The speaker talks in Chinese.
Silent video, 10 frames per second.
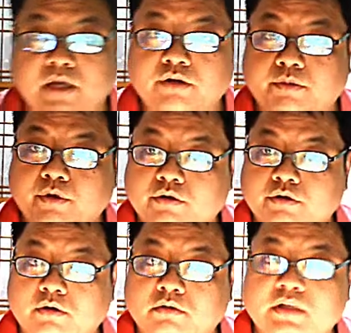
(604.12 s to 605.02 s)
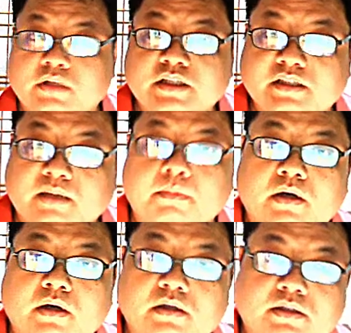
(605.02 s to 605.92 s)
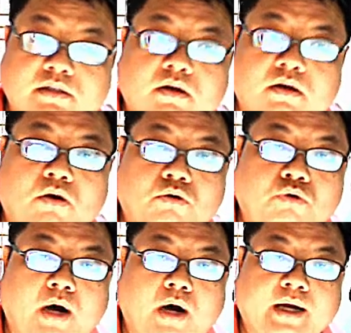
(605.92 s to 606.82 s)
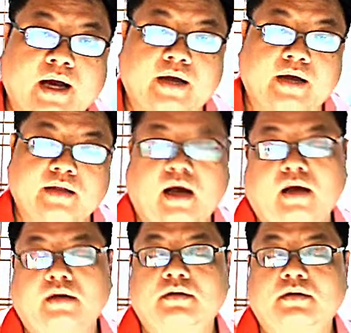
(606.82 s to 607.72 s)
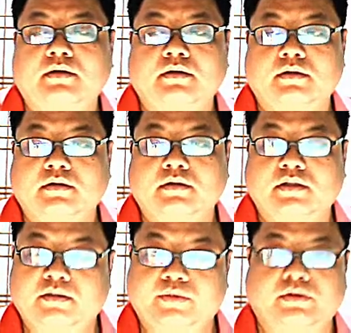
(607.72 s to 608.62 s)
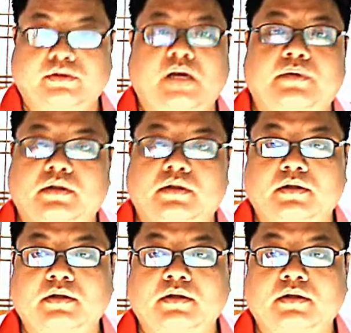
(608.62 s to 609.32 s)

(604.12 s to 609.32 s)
人有没有中，你什么时候刮开它是没有差别的，